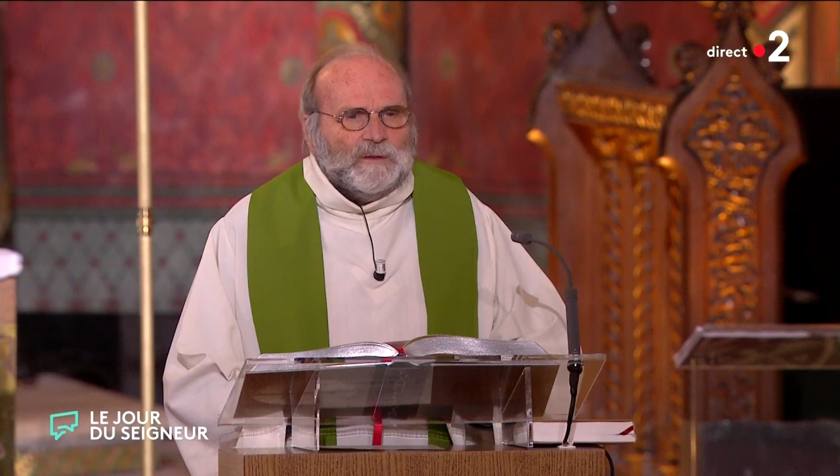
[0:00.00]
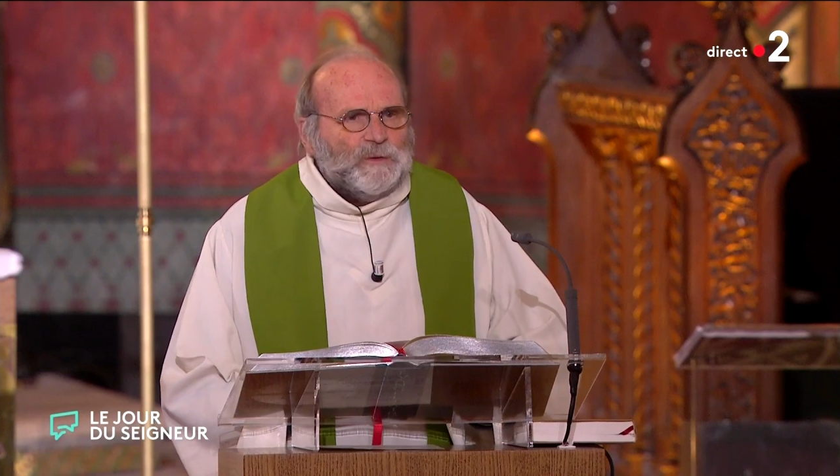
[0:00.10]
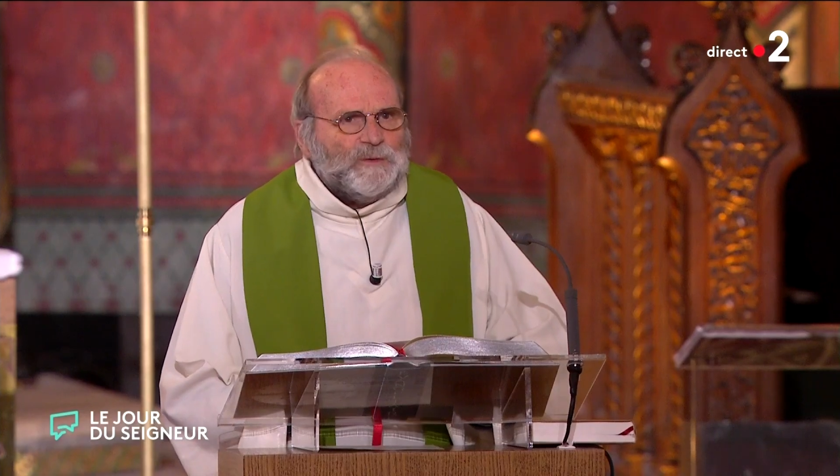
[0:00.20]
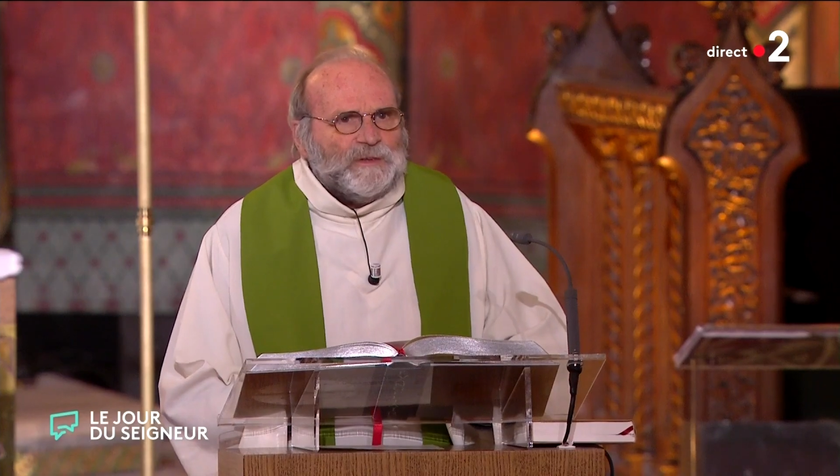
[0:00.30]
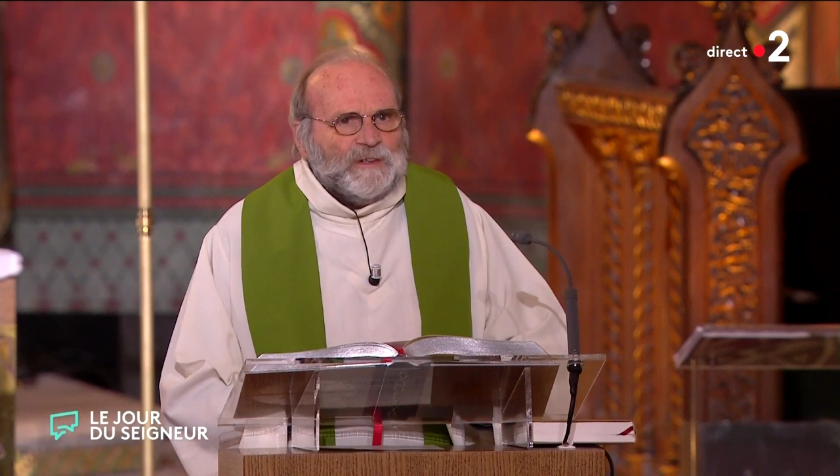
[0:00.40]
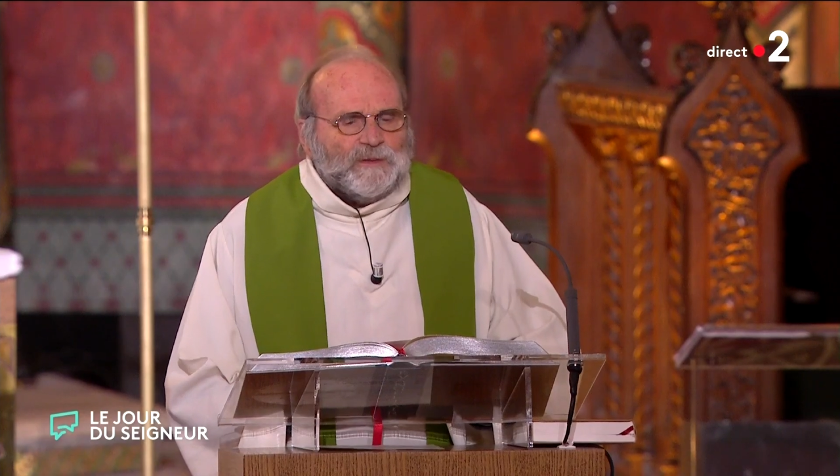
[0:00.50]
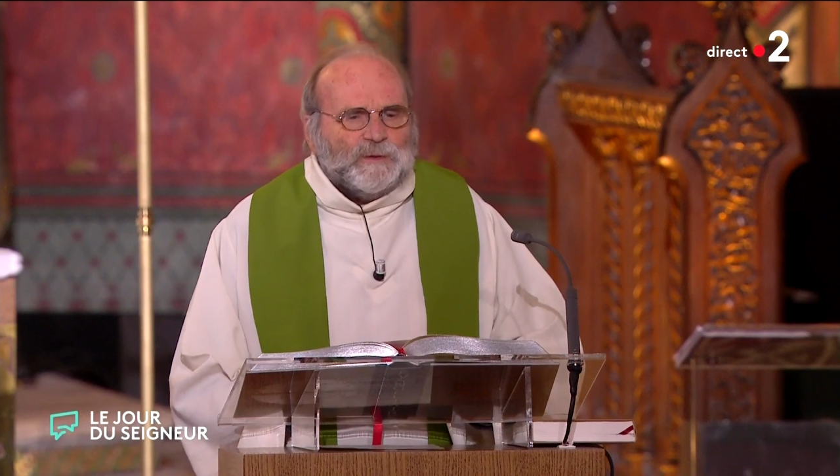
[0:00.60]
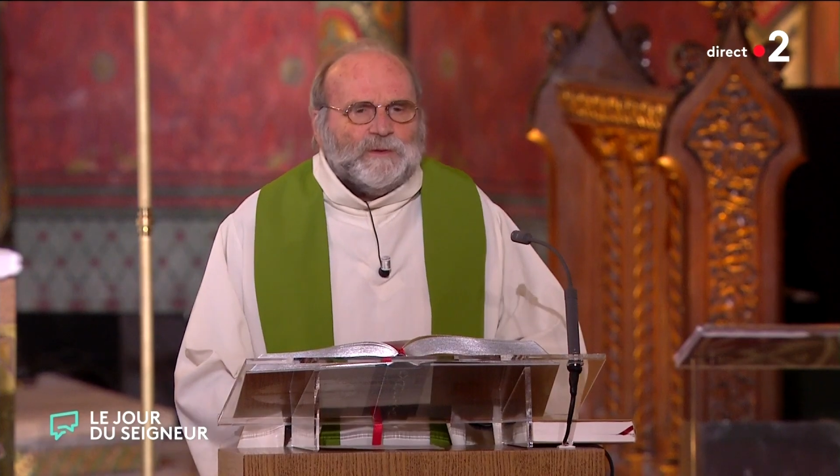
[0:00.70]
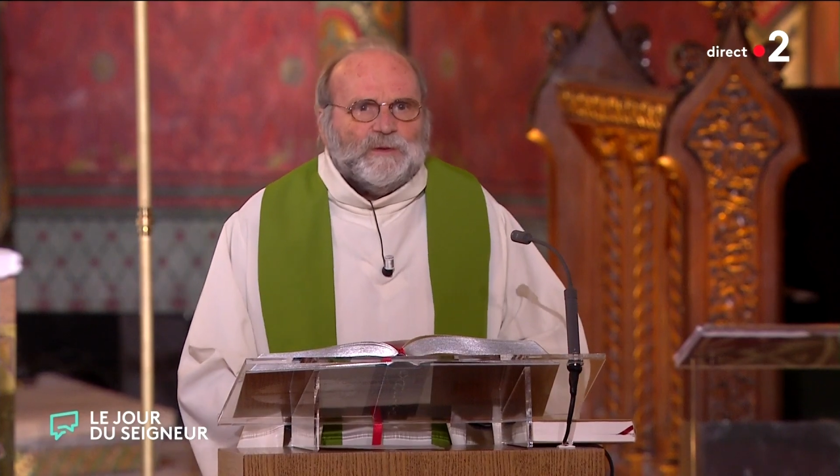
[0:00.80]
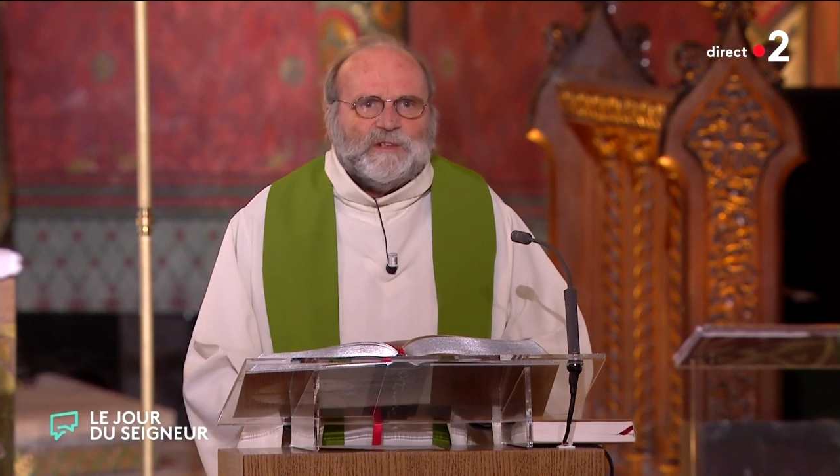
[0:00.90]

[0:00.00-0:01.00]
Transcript: les deux fils de